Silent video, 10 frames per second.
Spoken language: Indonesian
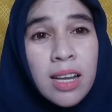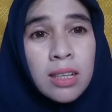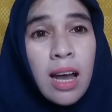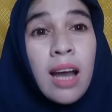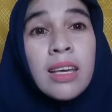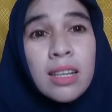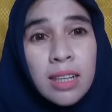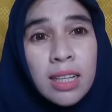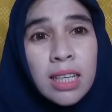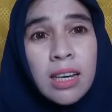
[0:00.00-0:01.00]
ada.
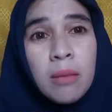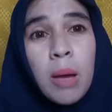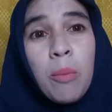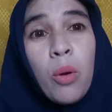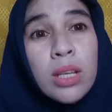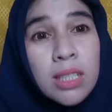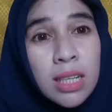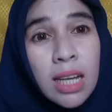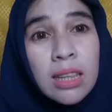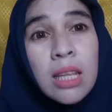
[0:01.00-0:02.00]
Akhirnya dikirimlah
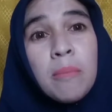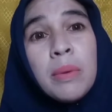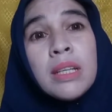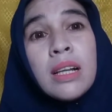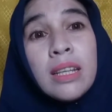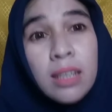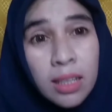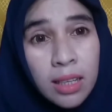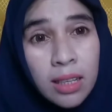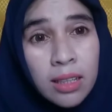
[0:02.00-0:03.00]
polisi dan tim
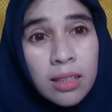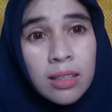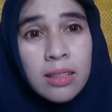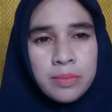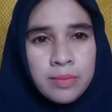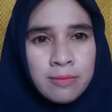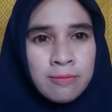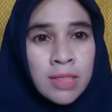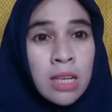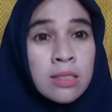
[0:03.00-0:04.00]
penyelidik.
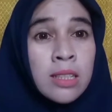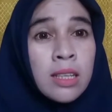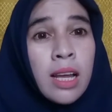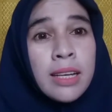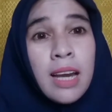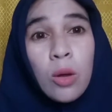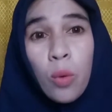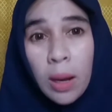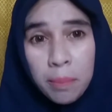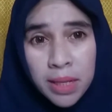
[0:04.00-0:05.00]
Setelah
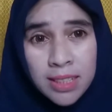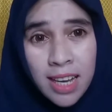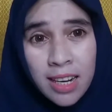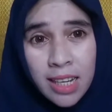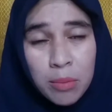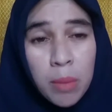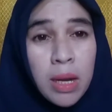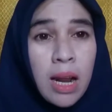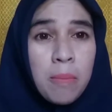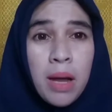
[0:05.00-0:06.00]
dilakukan pencarian
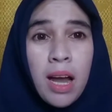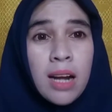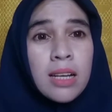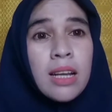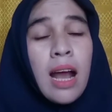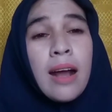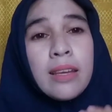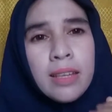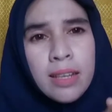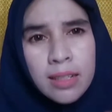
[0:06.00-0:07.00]
beberapa hari,
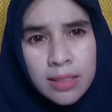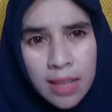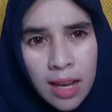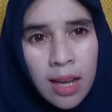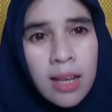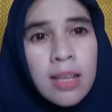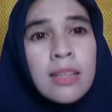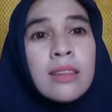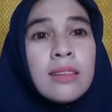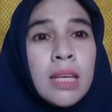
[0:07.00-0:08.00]
akhirnya
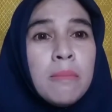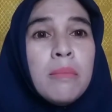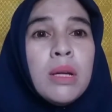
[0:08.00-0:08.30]
tim